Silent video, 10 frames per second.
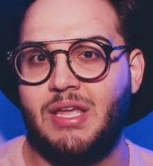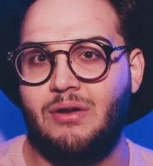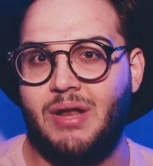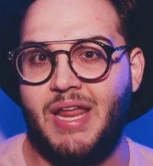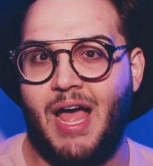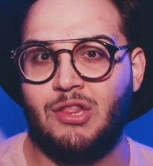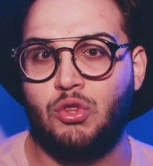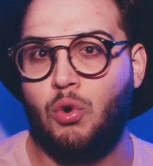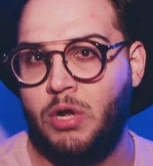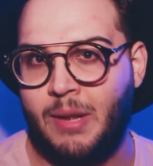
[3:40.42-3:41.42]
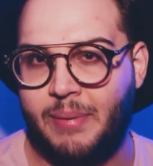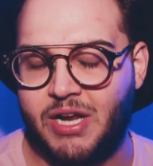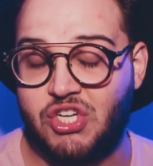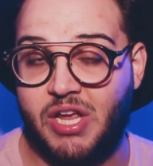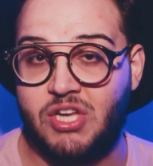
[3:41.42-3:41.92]
aquilo ali à tona
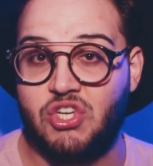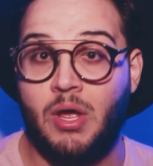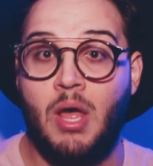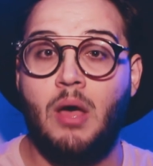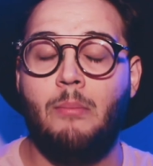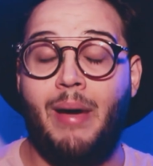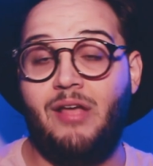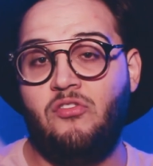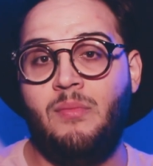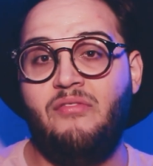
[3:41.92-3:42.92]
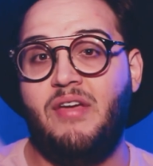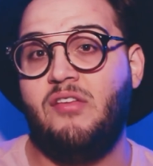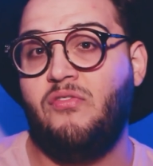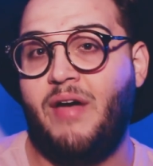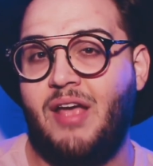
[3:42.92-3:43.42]
pra gente, mais uma
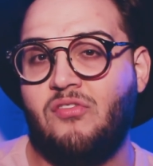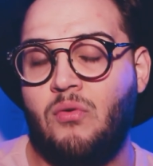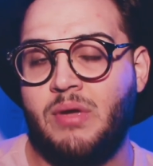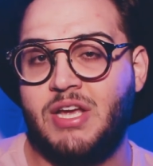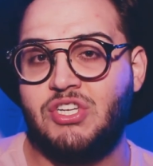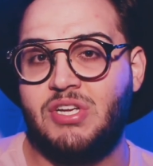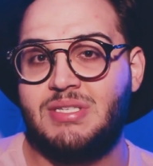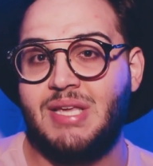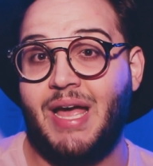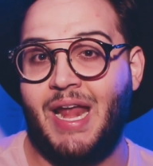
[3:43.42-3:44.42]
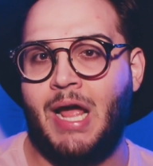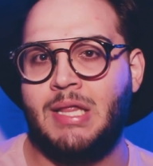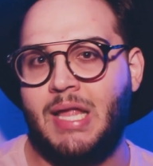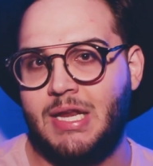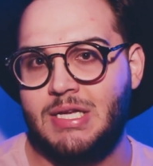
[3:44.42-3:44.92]
vez faz com que a gente se
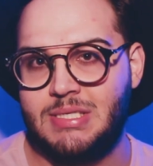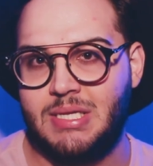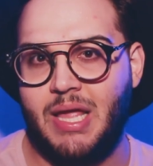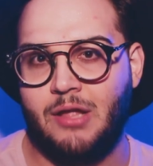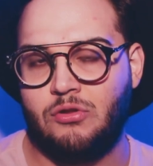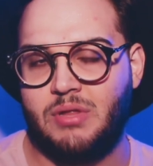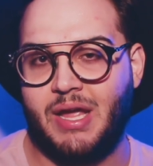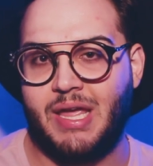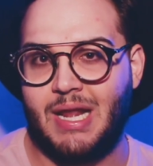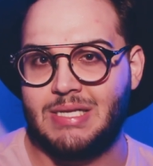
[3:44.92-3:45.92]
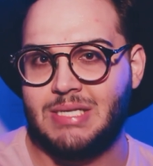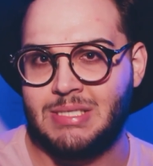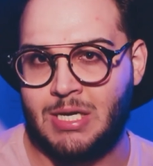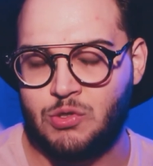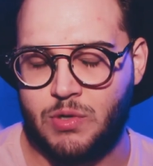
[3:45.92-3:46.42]
caracterize dentro daquelas
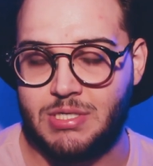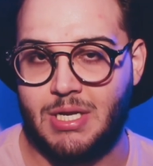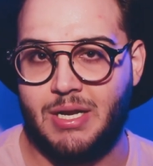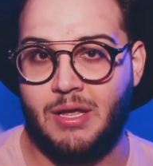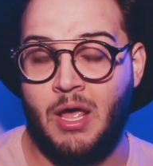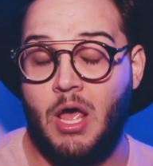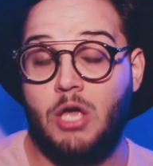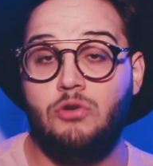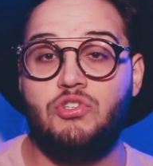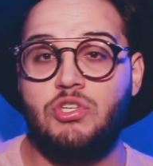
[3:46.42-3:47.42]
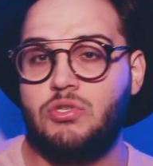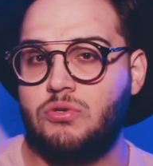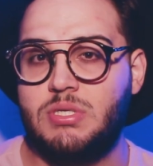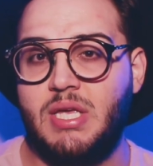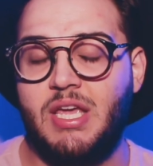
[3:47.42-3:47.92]
sensações ali. E os
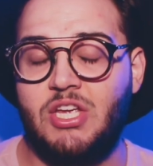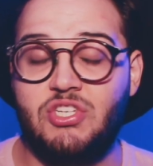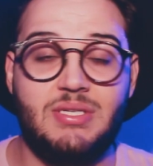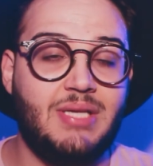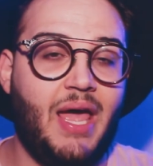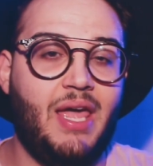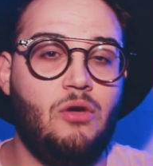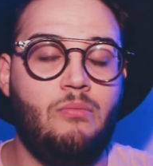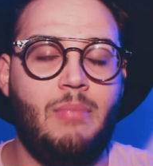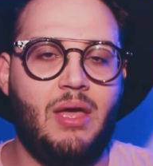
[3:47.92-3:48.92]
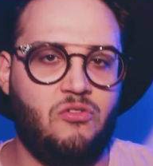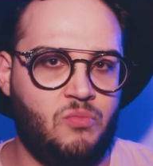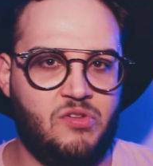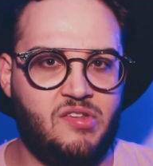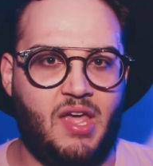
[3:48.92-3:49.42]
discos seguintes seguem o
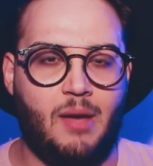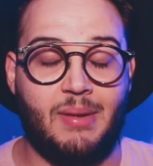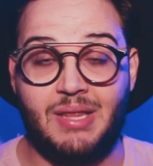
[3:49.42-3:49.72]
mesmo esquema,